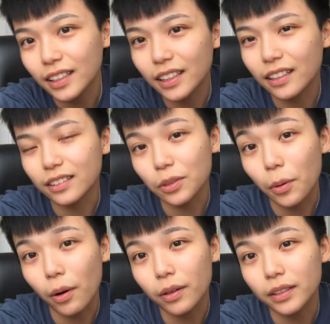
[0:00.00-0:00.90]
一个什
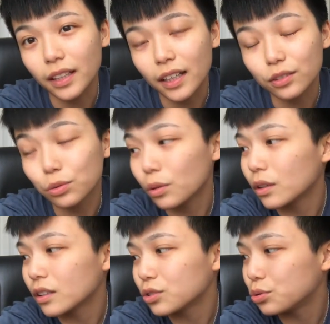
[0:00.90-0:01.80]
么牙
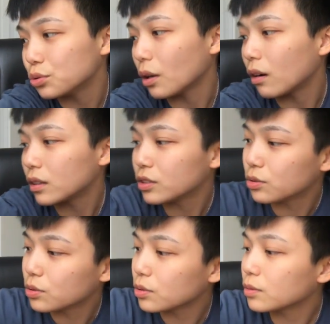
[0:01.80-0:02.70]
刷具啊，
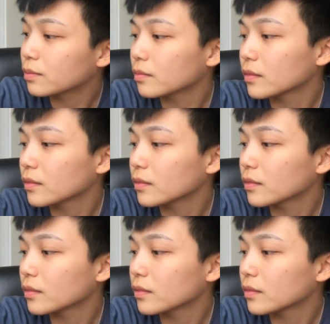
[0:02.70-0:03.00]
就是